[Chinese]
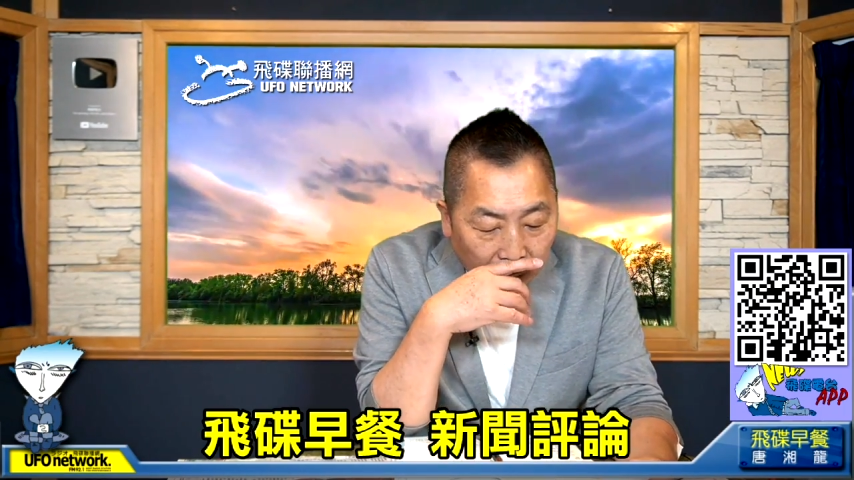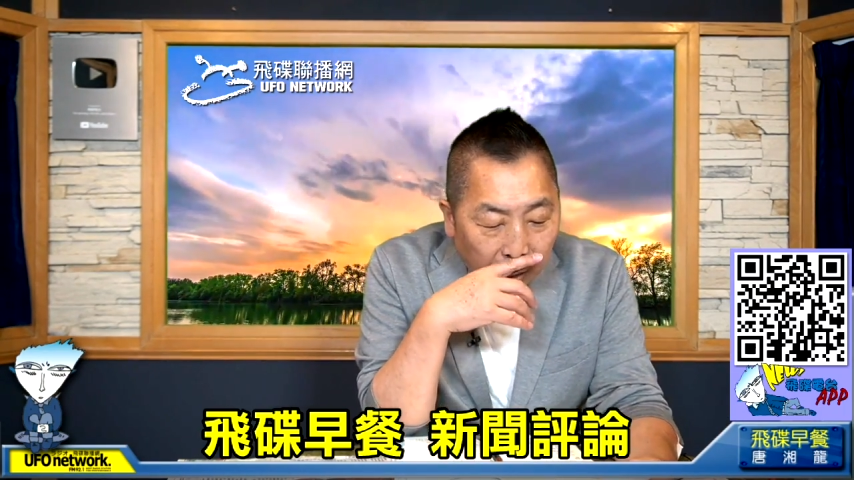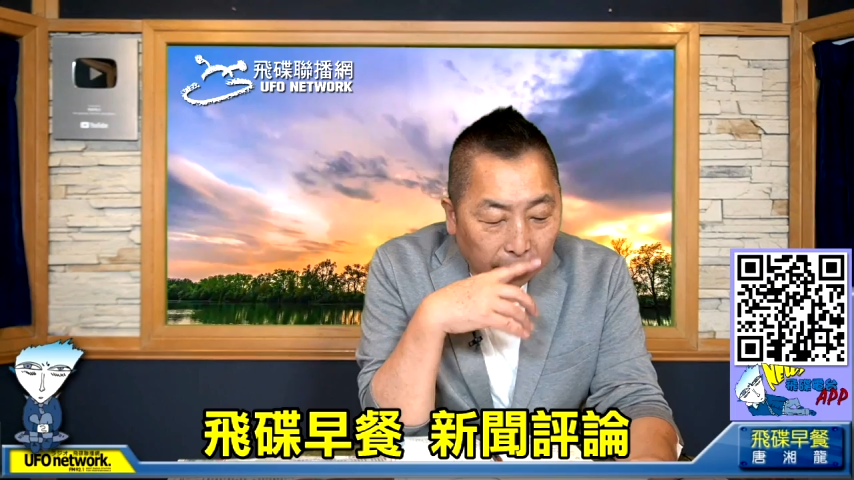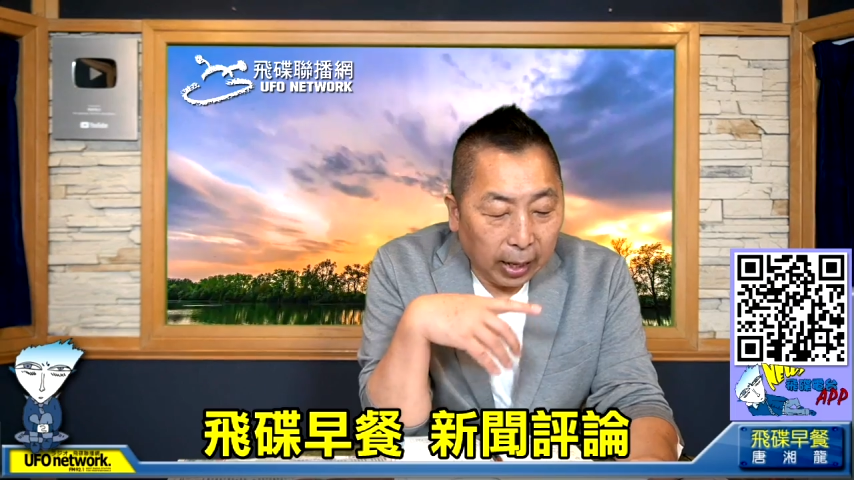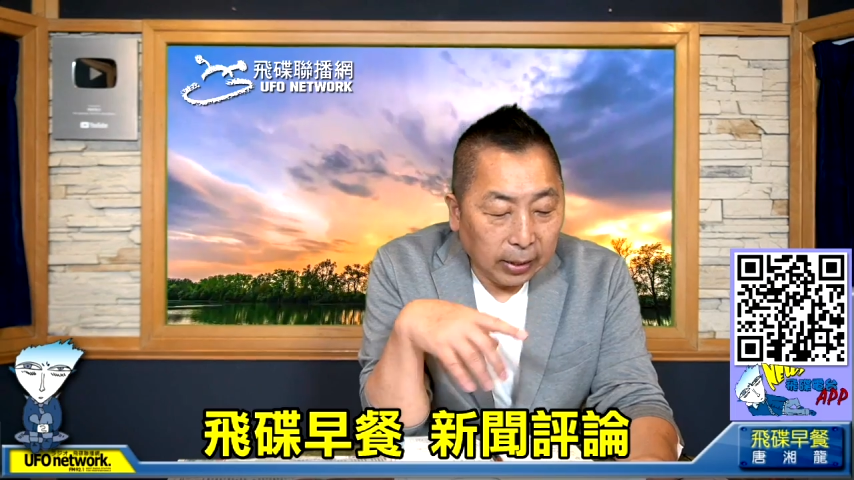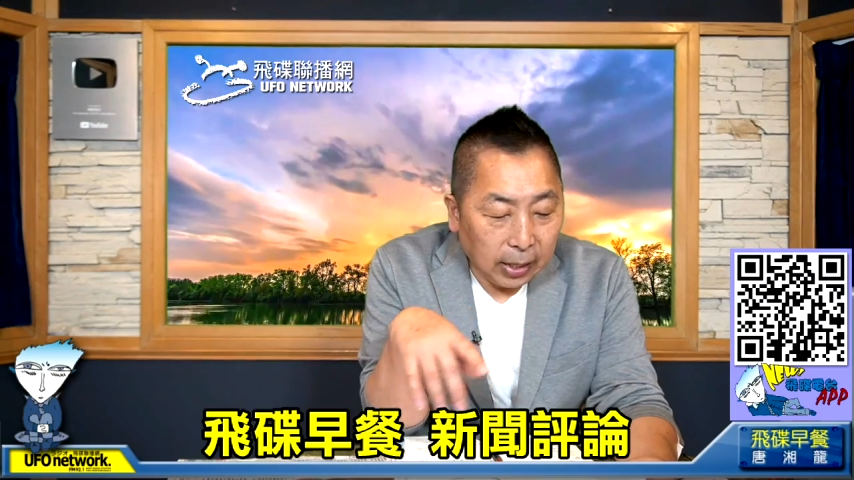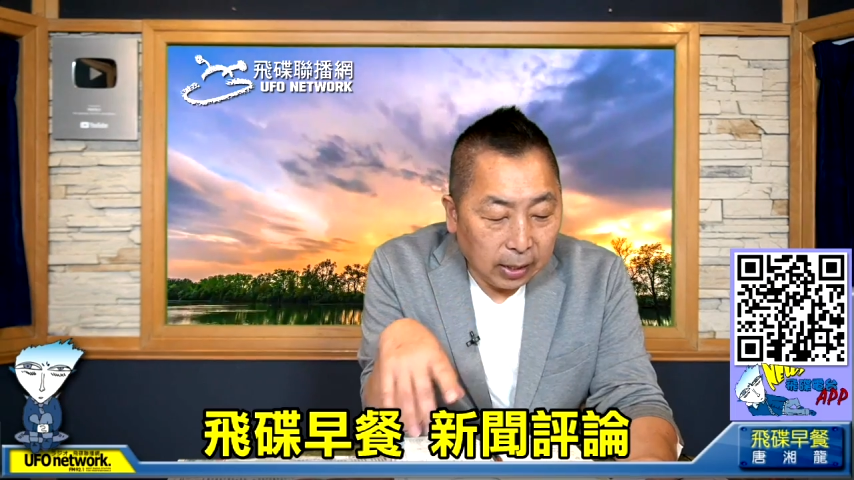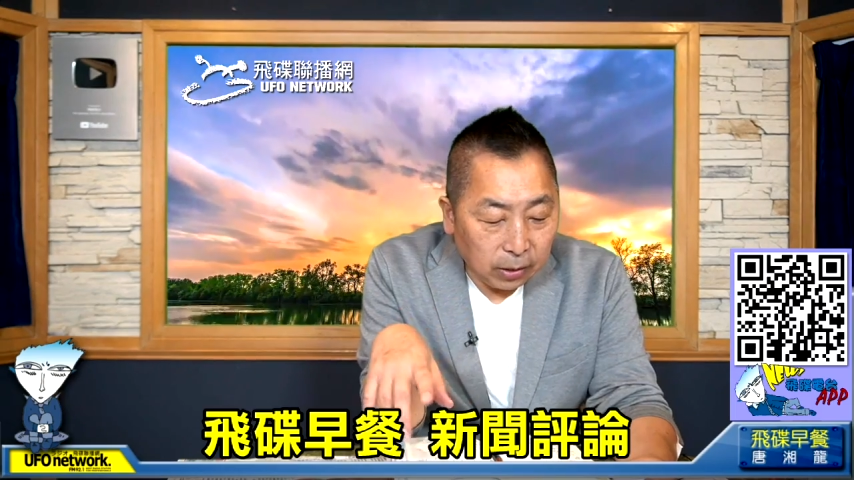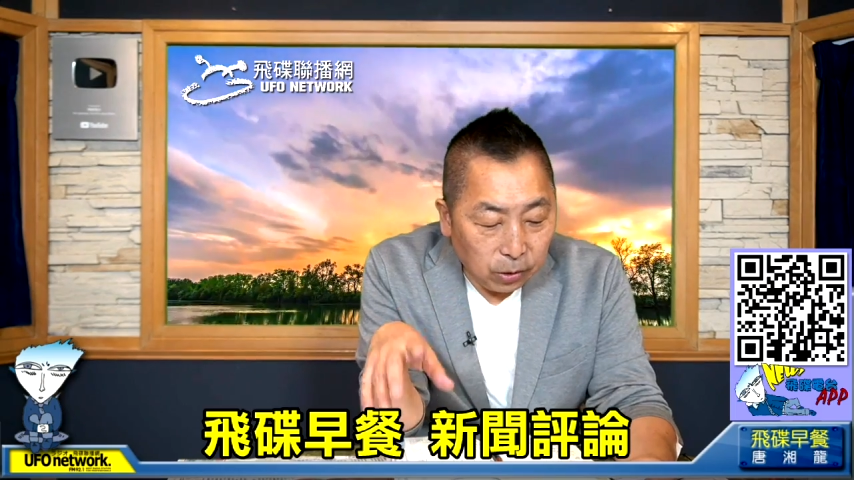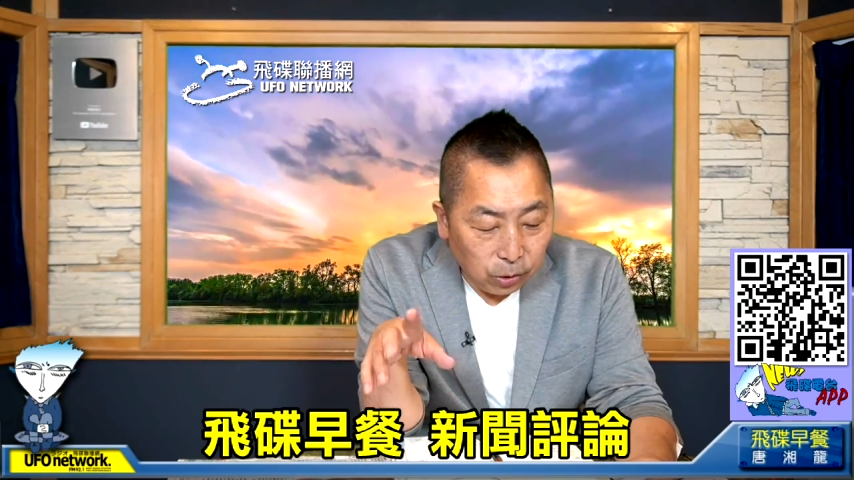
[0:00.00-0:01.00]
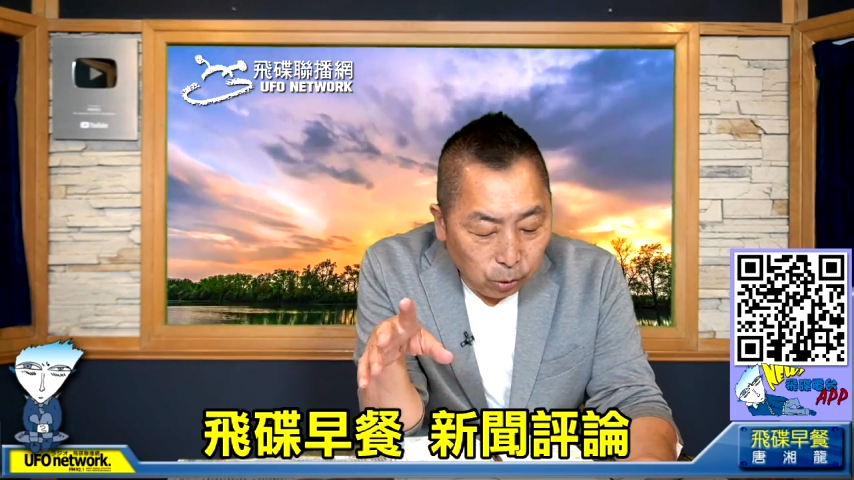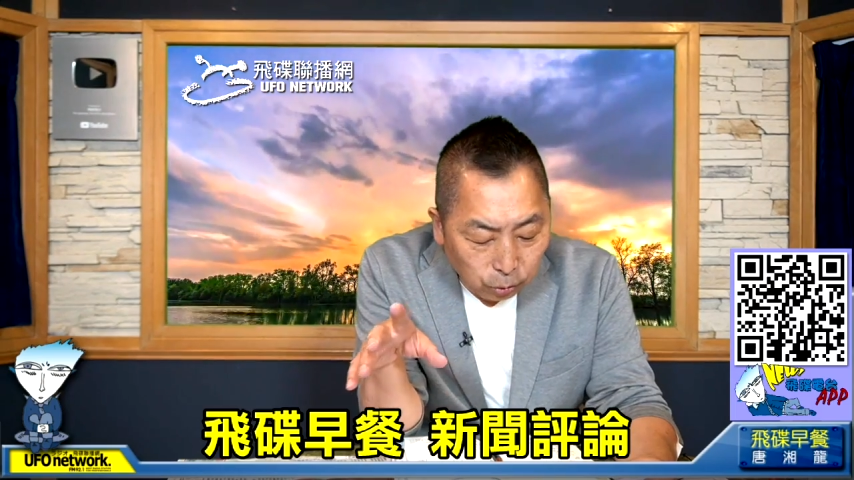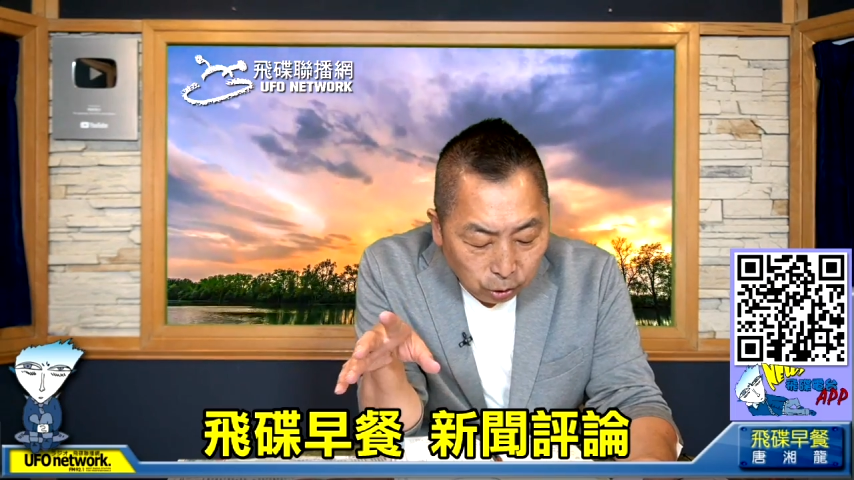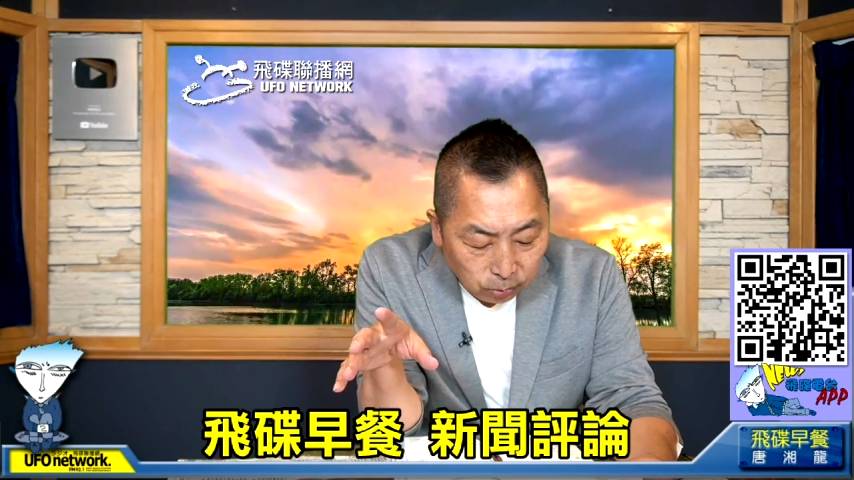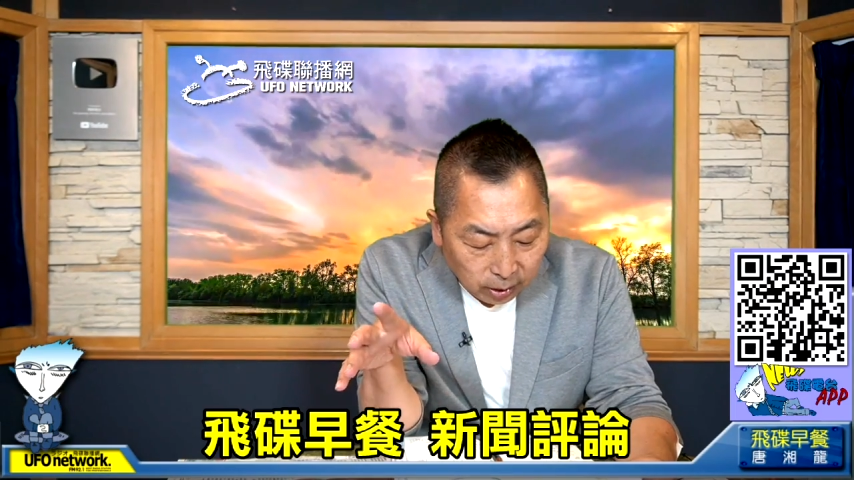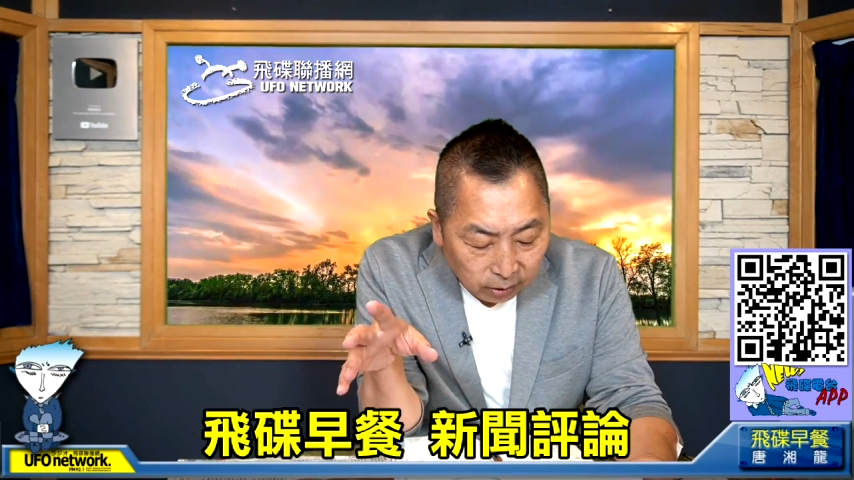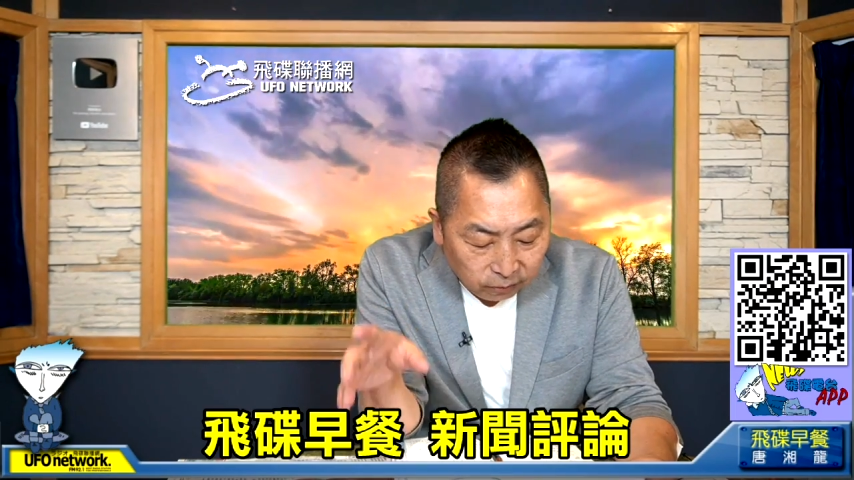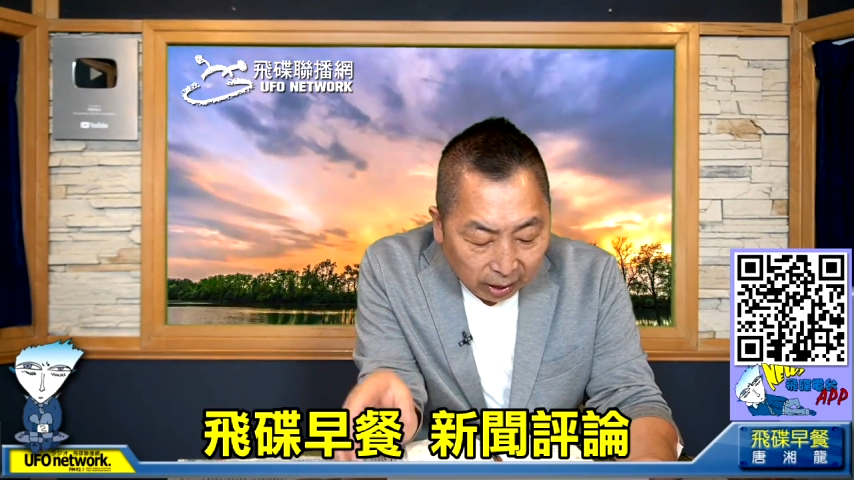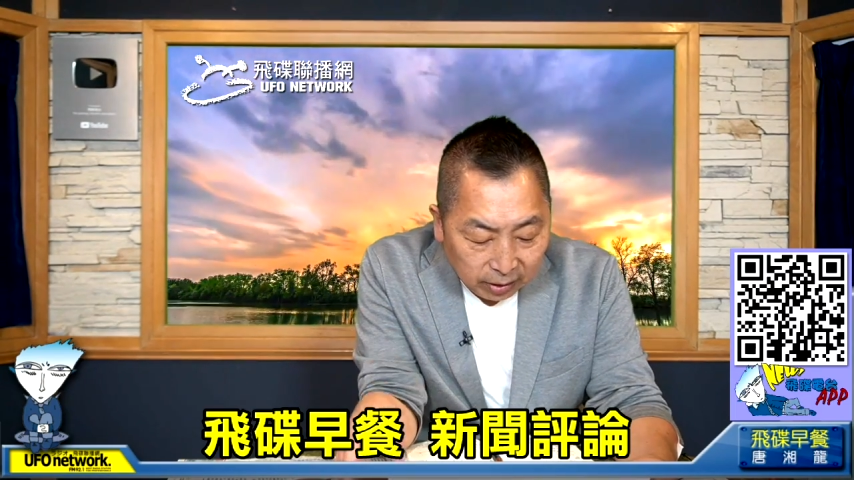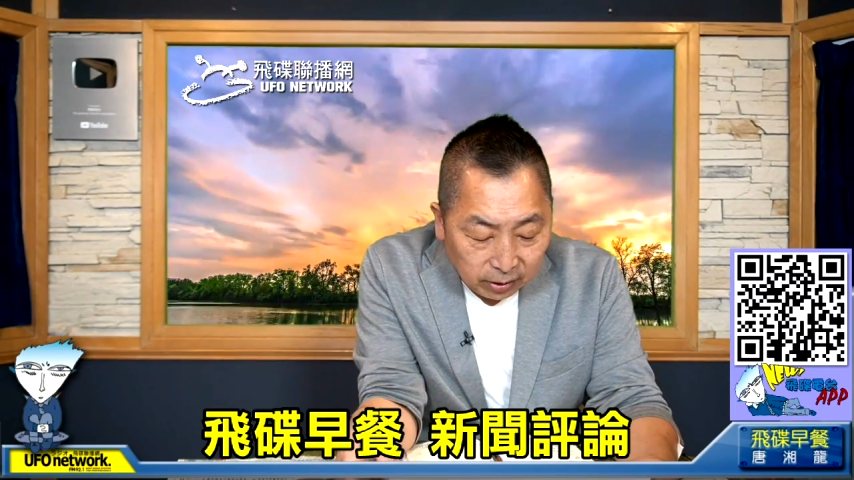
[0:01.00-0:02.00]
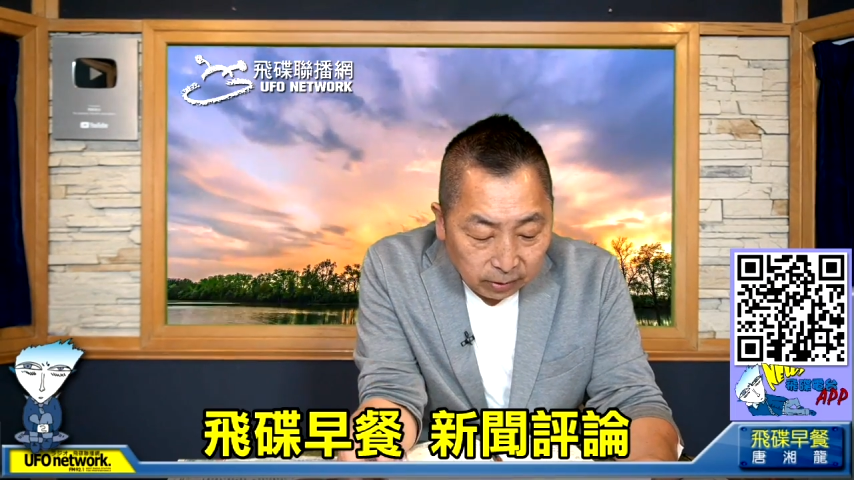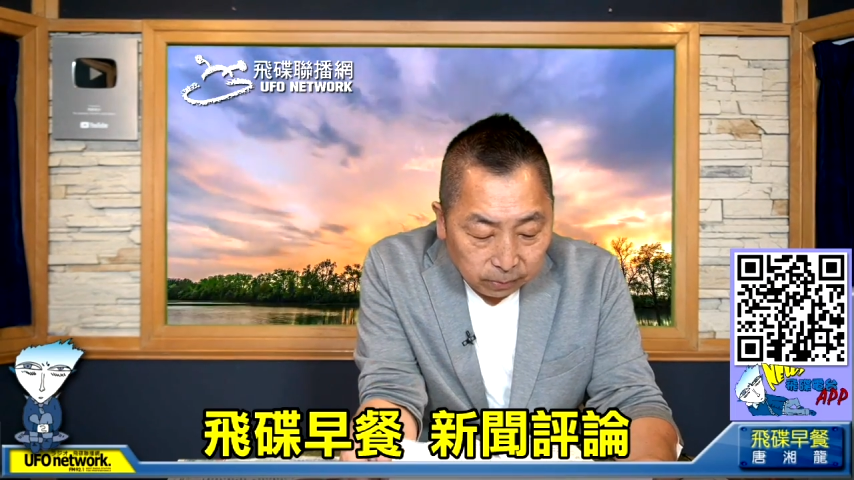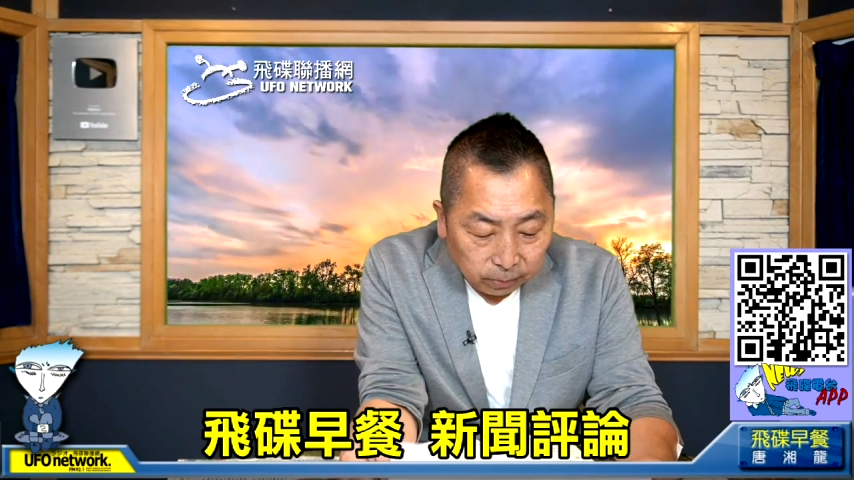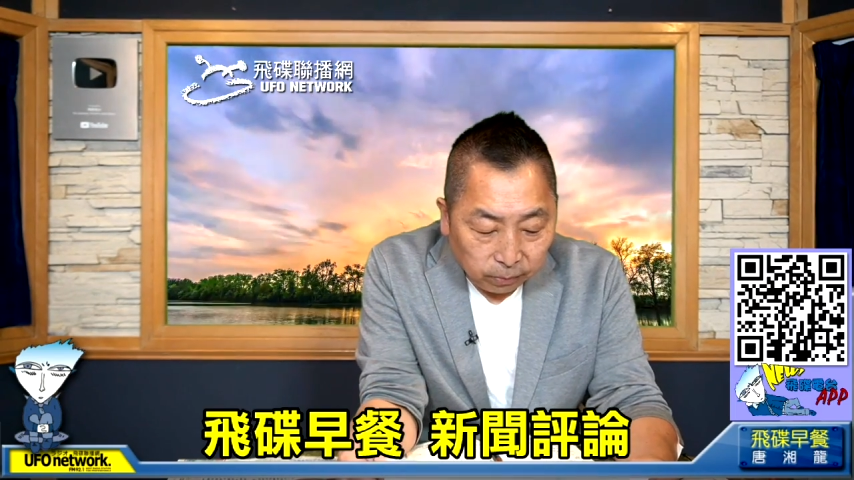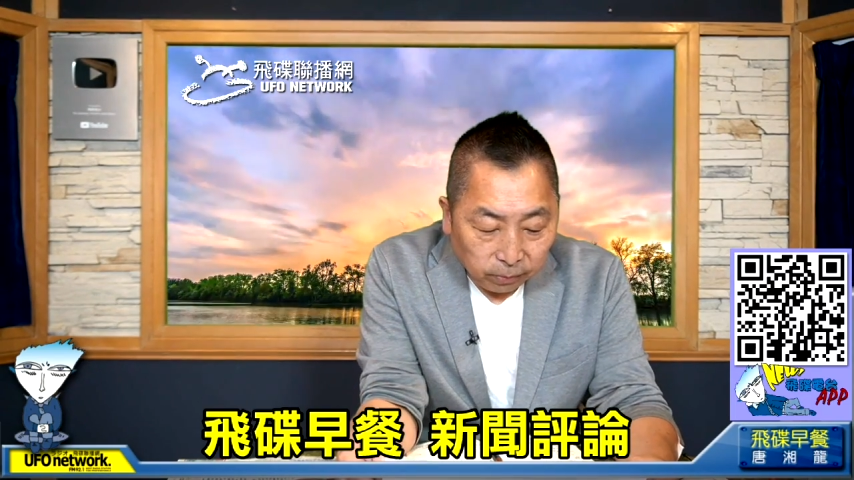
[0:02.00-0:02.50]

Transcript: 好，来那 YouTube 呢发了。